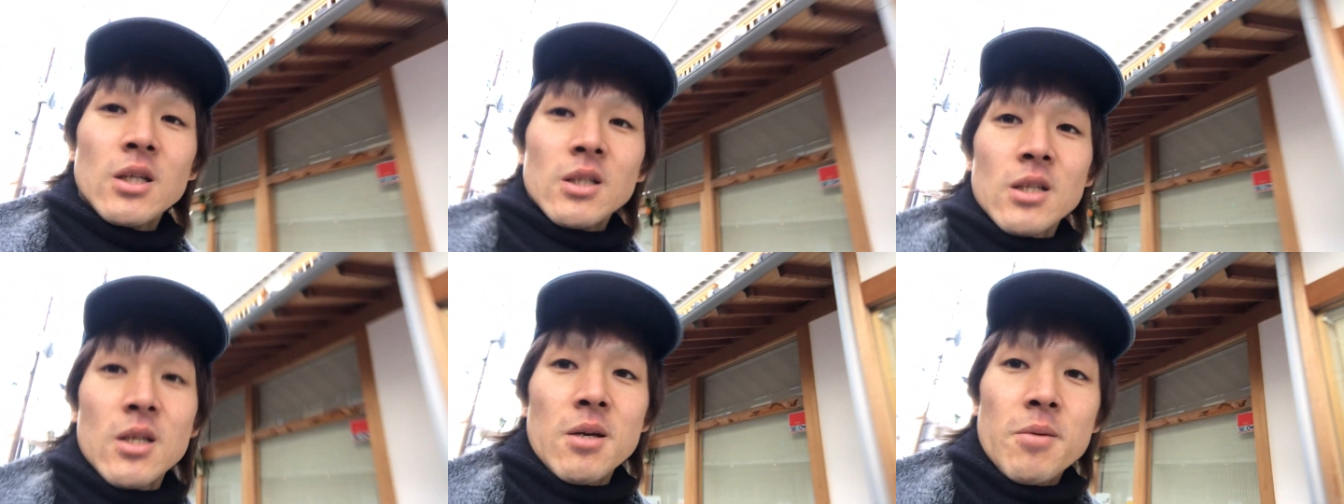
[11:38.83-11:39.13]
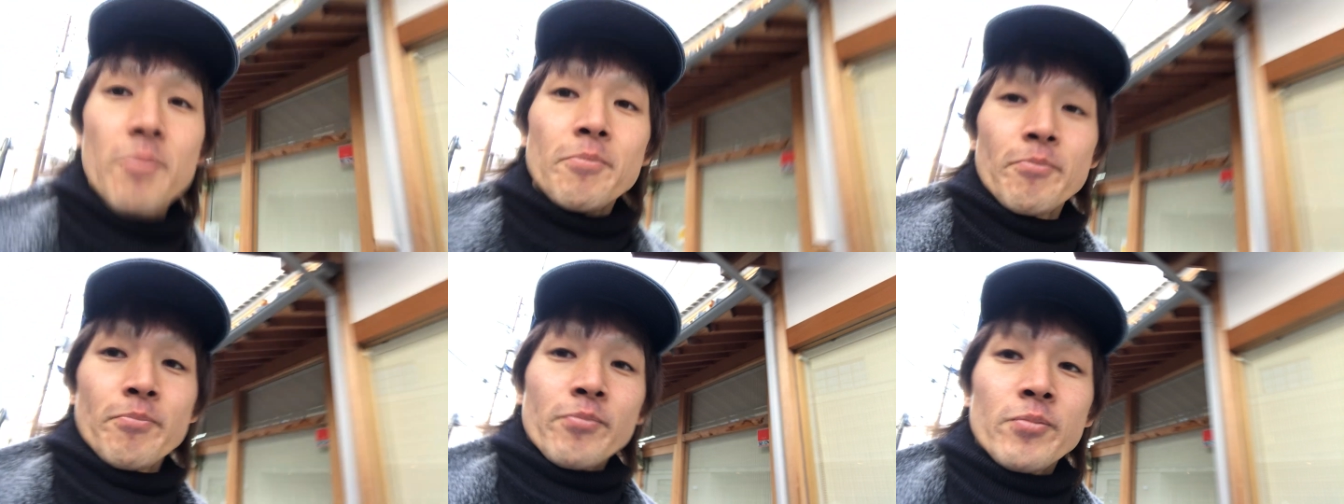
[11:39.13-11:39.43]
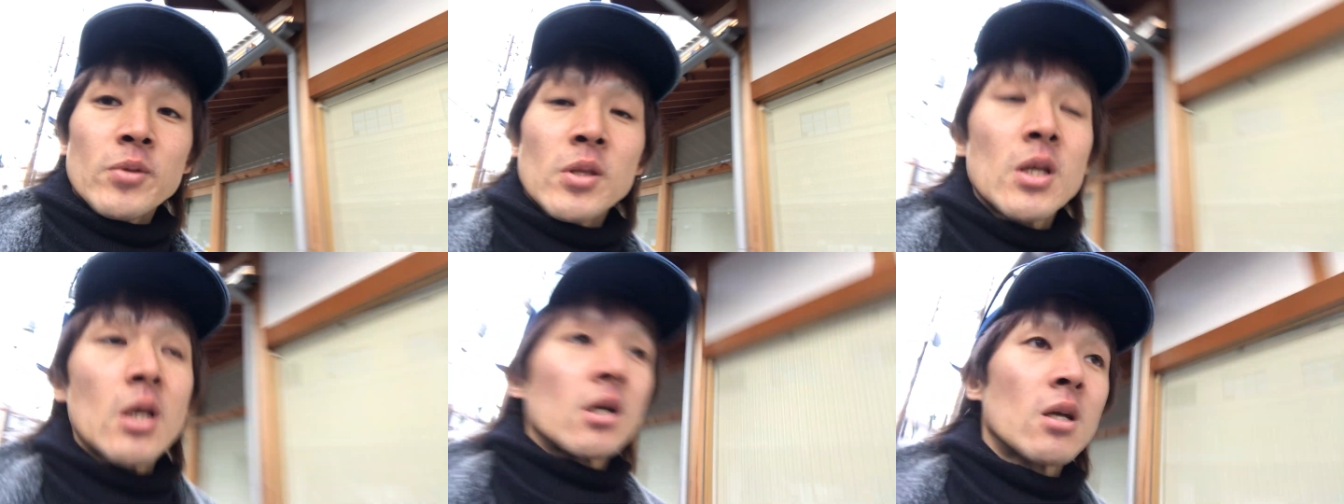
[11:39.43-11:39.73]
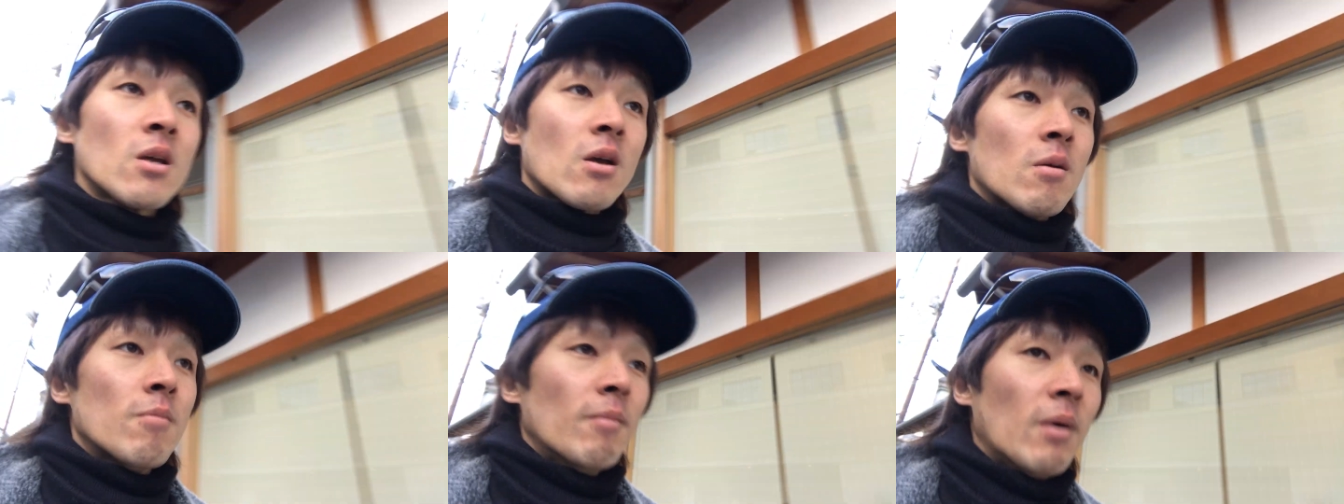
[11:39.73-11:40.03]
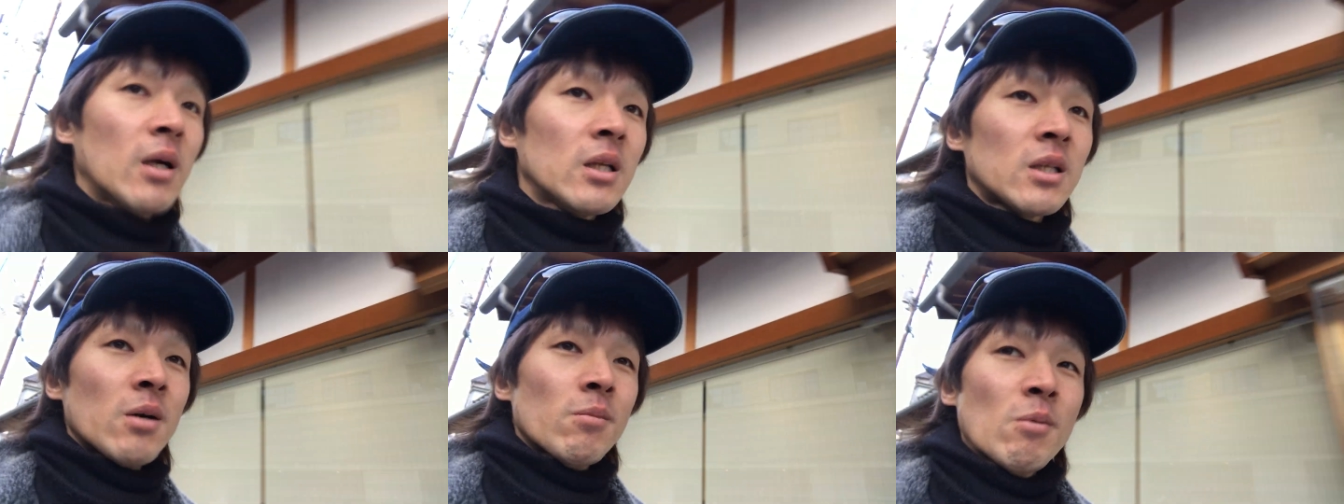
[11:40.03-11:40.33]
えま
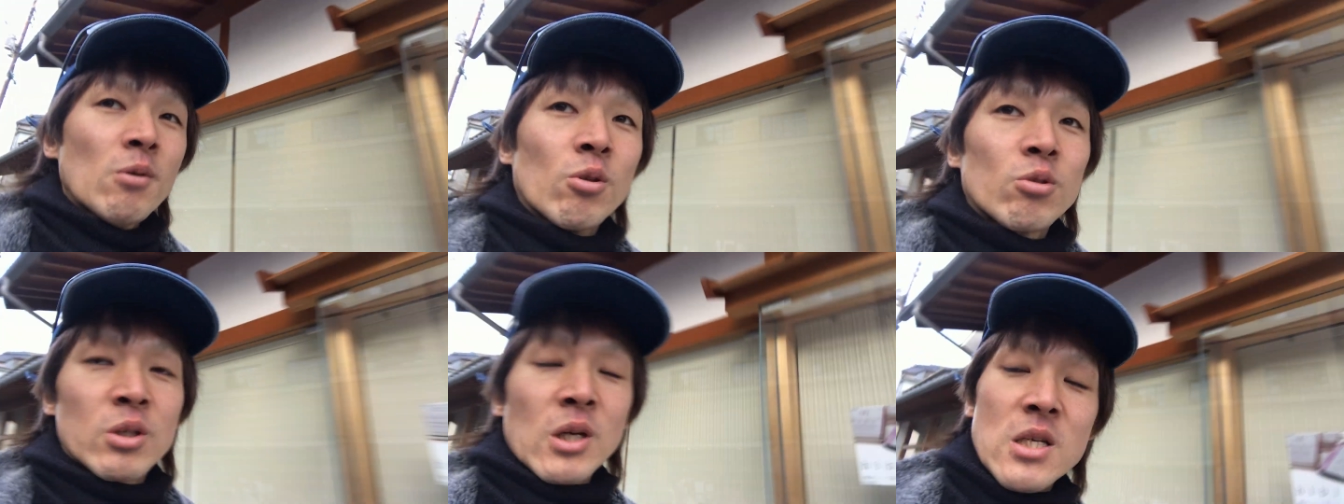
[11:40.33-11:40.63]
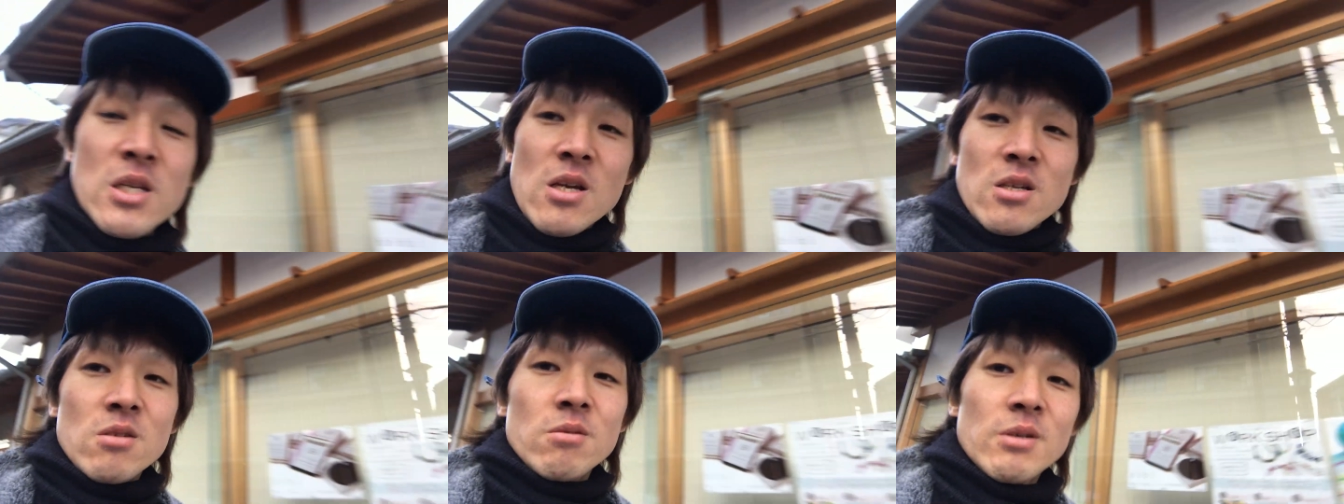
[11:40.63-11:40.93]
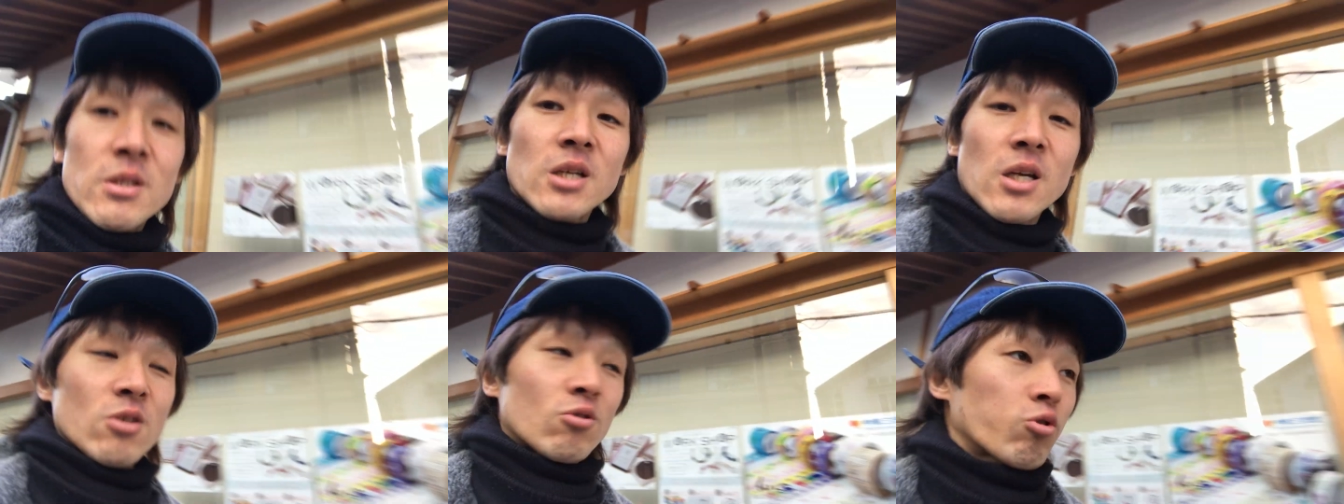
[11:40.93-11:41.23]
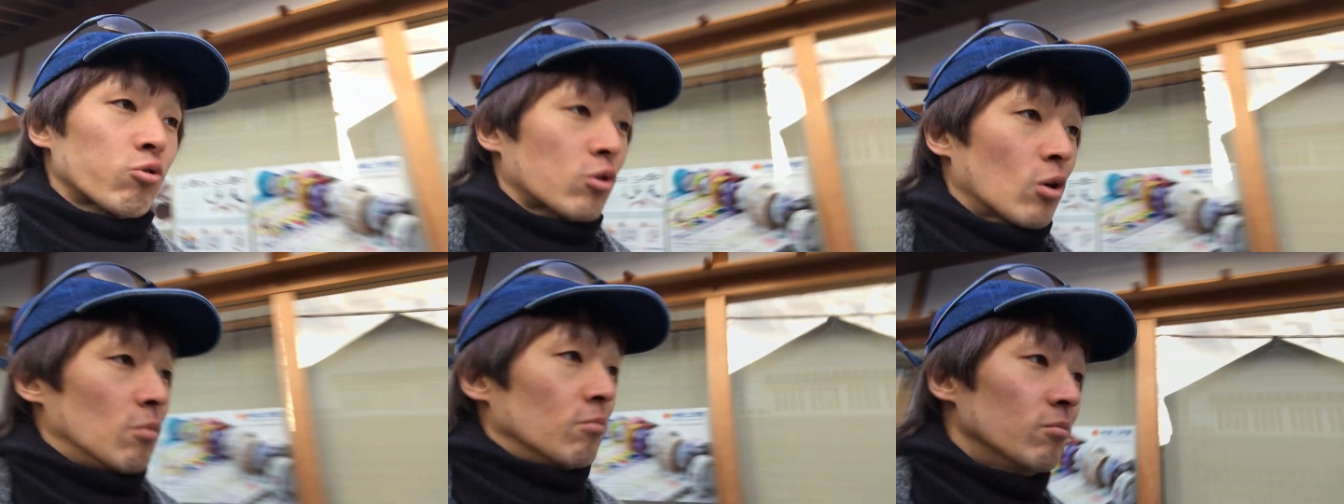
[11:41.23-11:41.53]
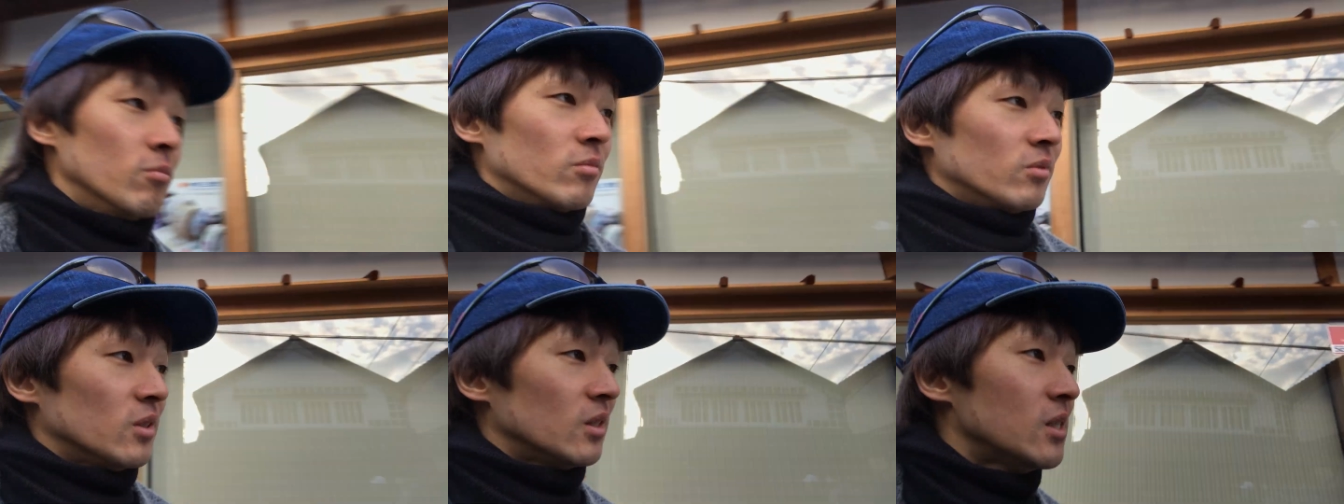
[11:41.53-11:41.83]
だ戻ってきてすみませんちょっとう
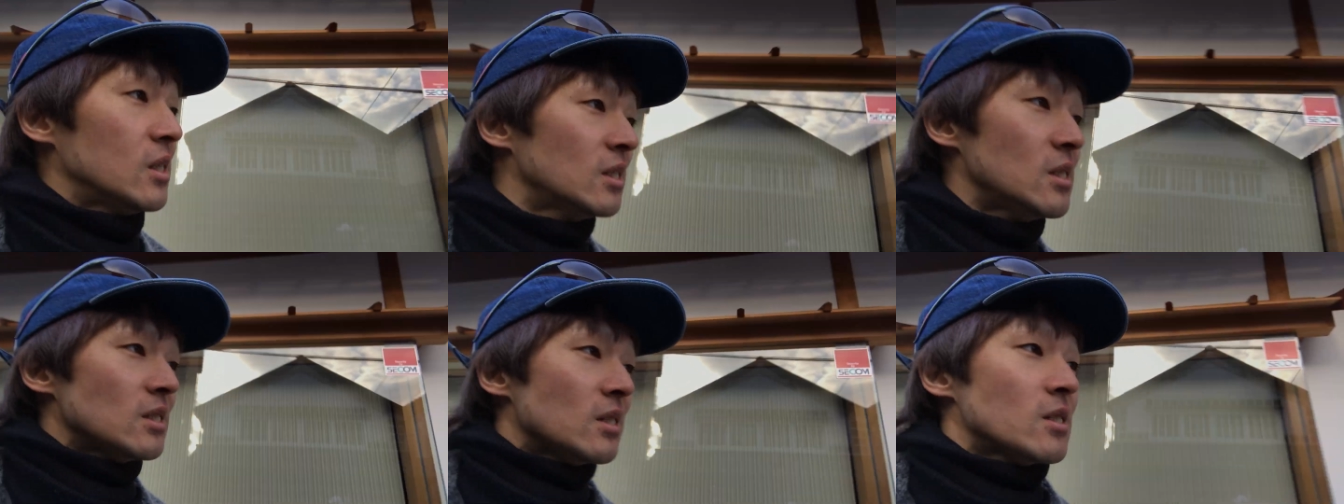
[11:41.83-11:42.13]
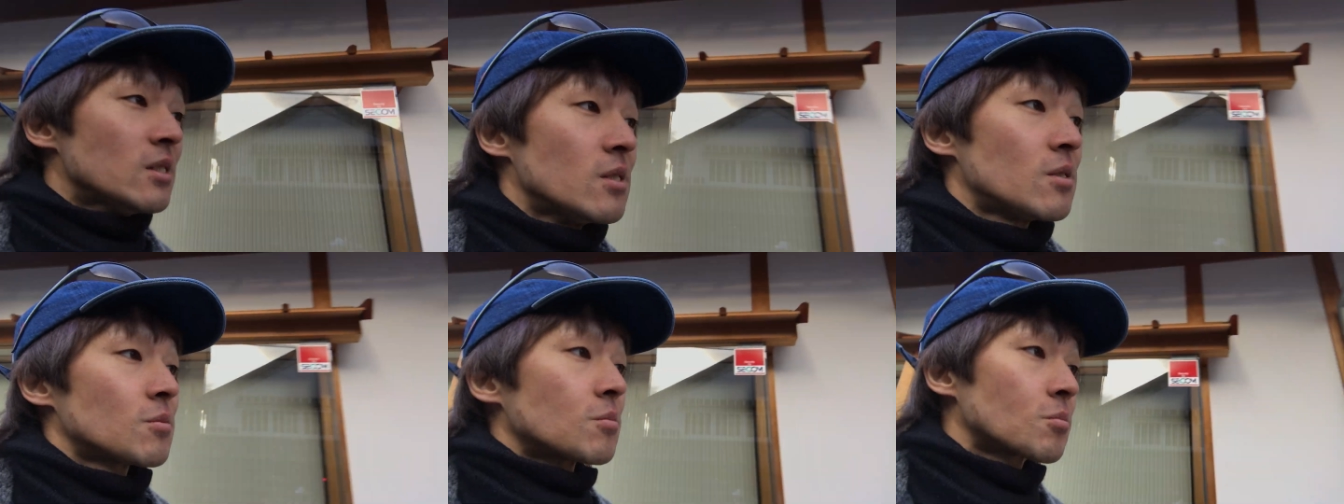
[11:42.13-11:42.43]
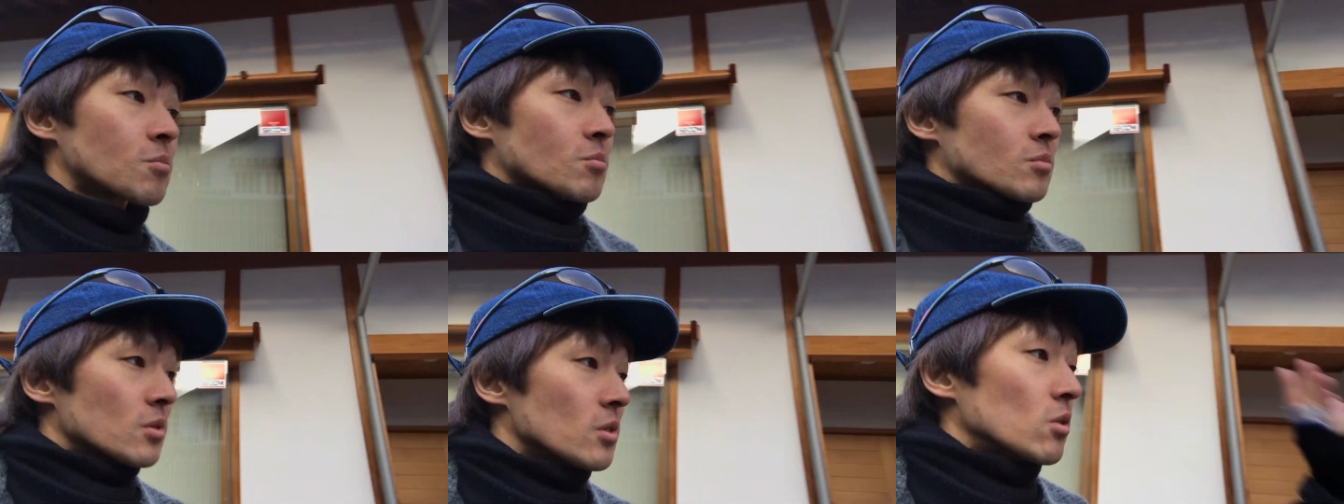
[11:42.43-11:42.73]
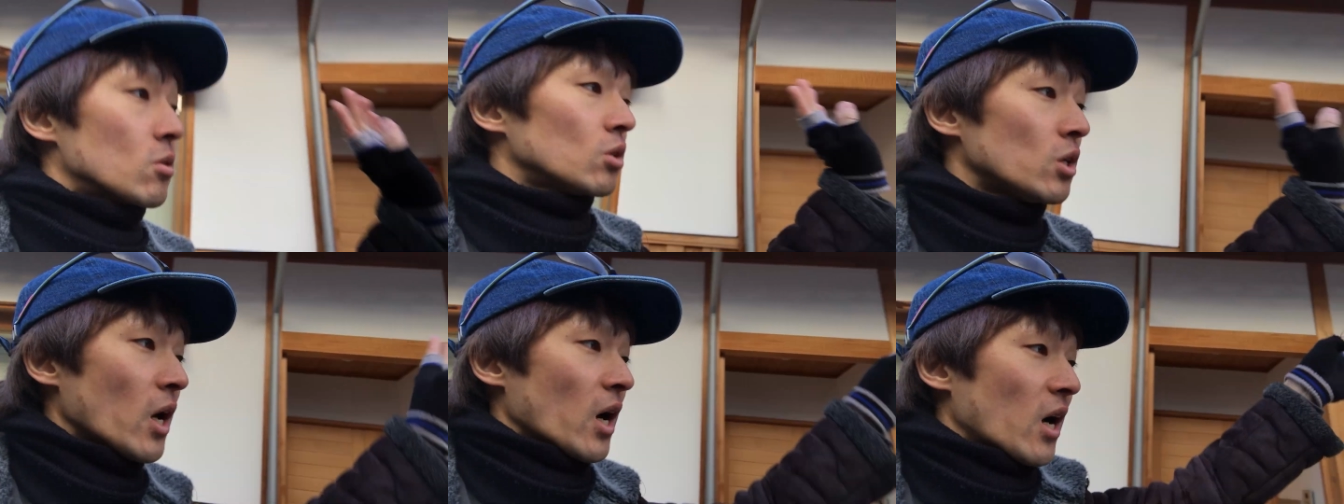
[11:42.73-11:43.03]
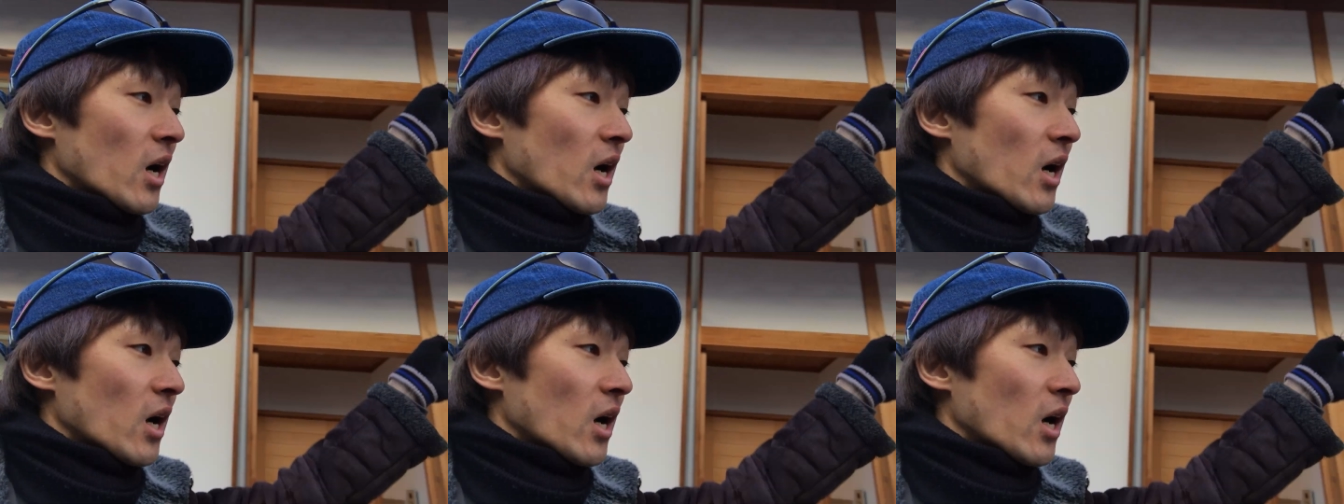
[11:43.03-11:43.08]
ん、いや